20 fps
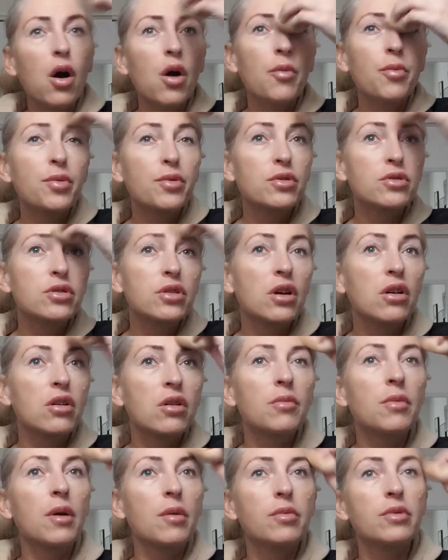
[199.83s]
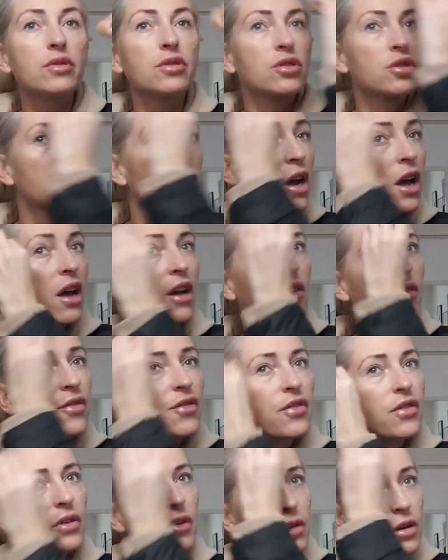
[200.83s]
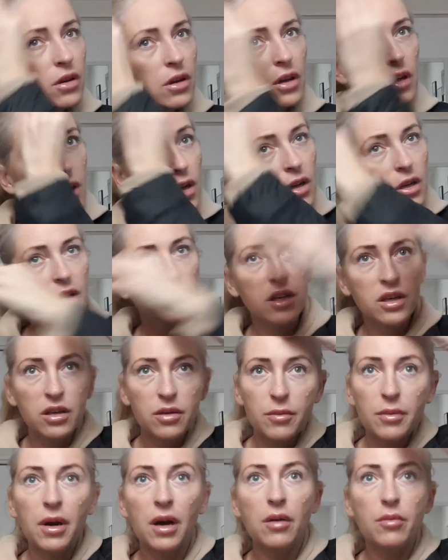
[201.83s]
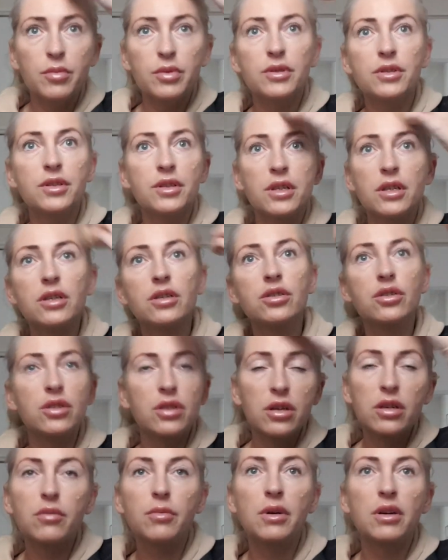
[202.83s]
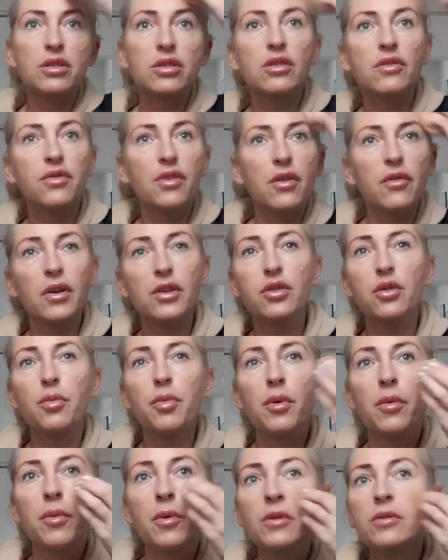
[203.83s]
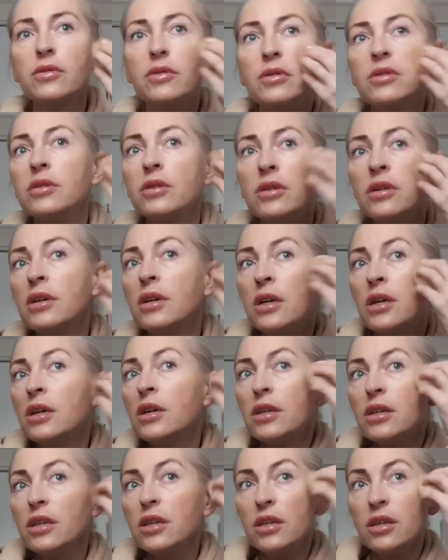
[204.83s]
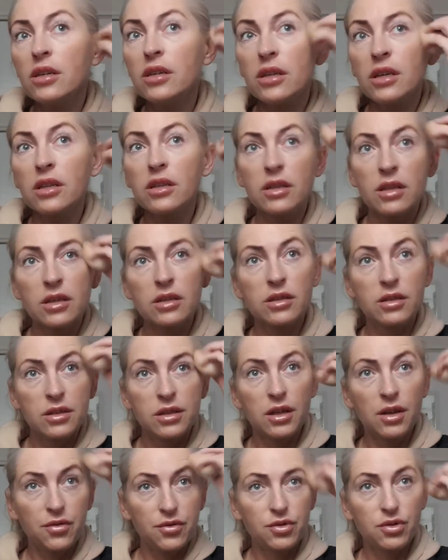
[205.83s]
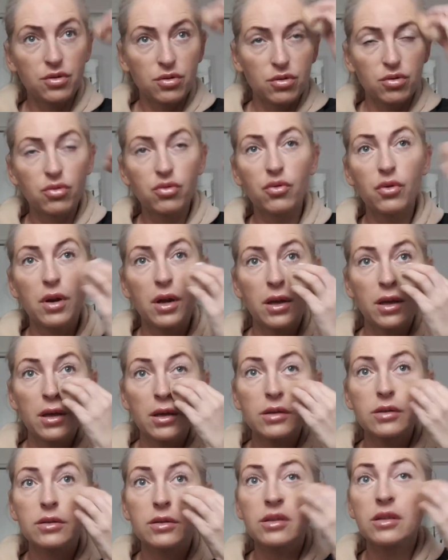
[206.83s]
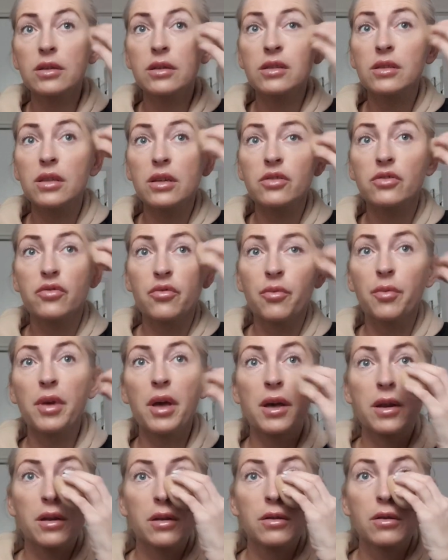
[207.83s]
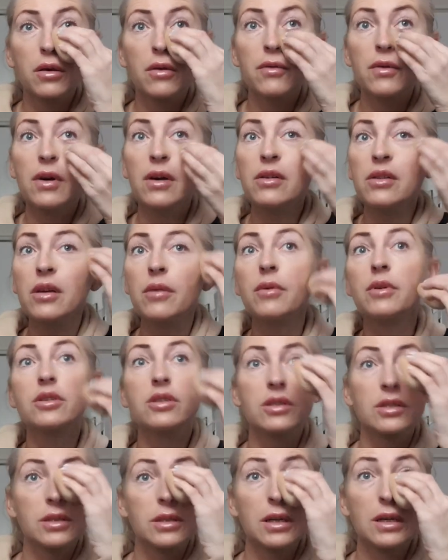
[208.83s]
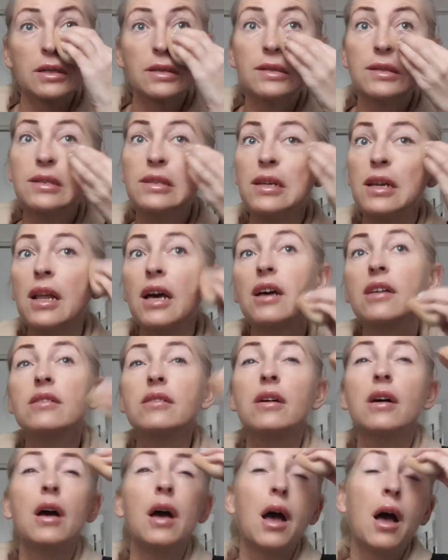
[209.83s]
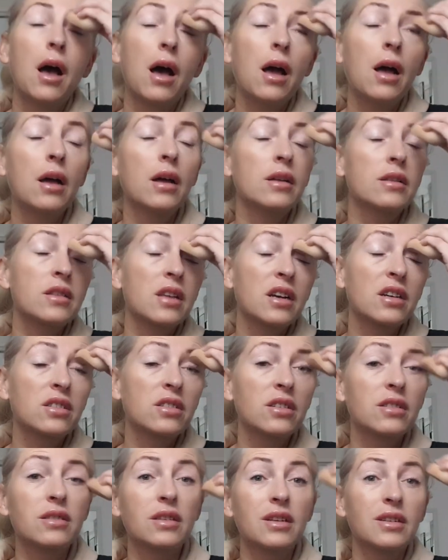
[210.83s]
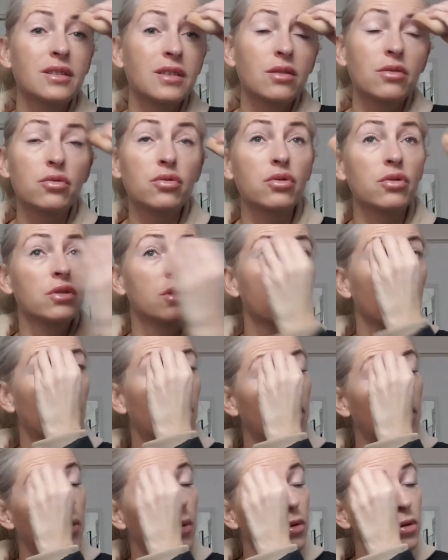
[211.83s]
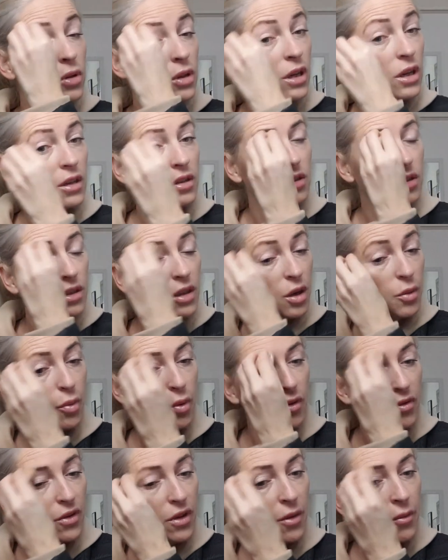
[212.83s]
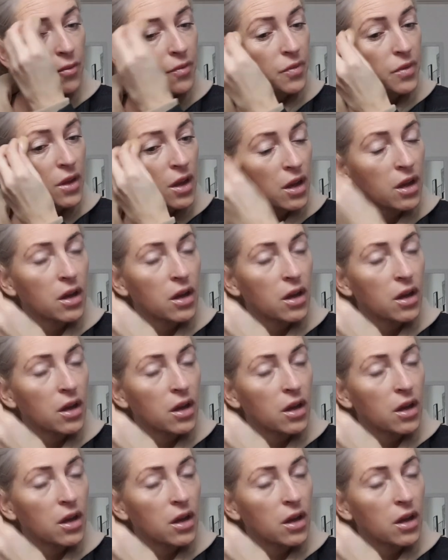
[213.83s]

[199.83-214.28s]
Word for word: Oprócz tego ma być szef i ma być jeszcze chyba szefowa do pomocy i jedna z dziewczyn, która jest e, też w miarę nowa, ona ma 16 lat, e, także też za dużo nie pomoże, że tak powiem